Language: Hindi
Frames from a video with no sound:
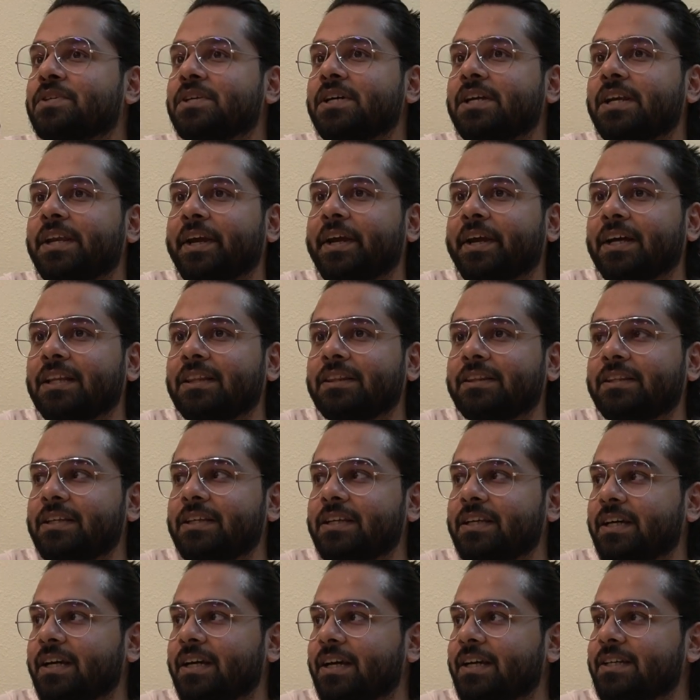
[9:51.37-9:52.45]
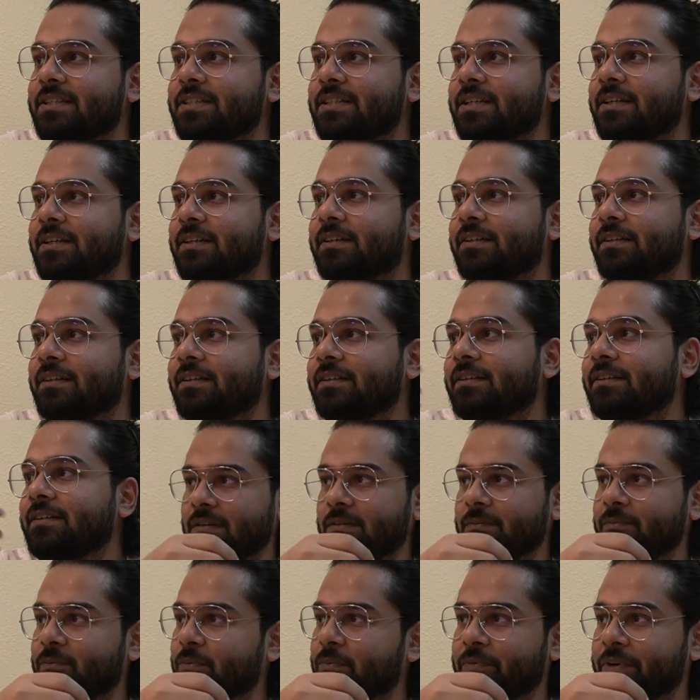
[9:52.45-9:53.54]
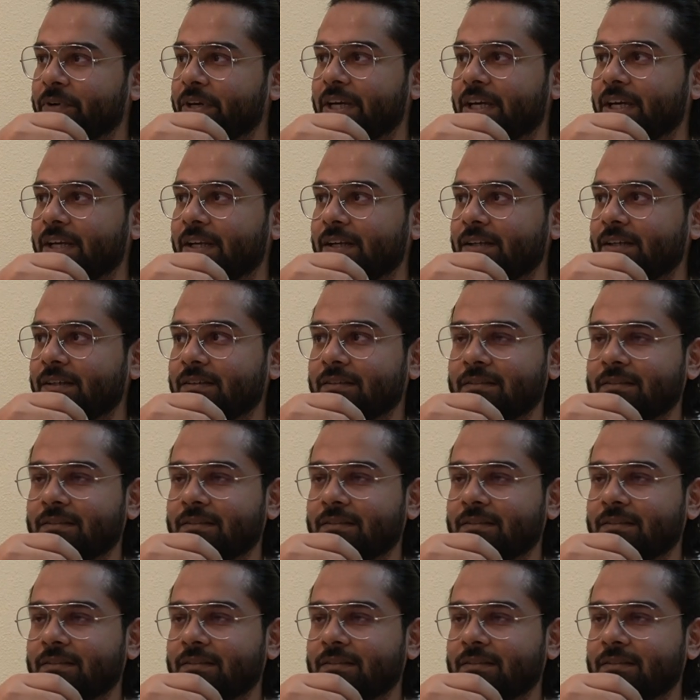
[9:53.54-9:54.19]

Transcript: से निकलती है ऐसे वो फेक है ना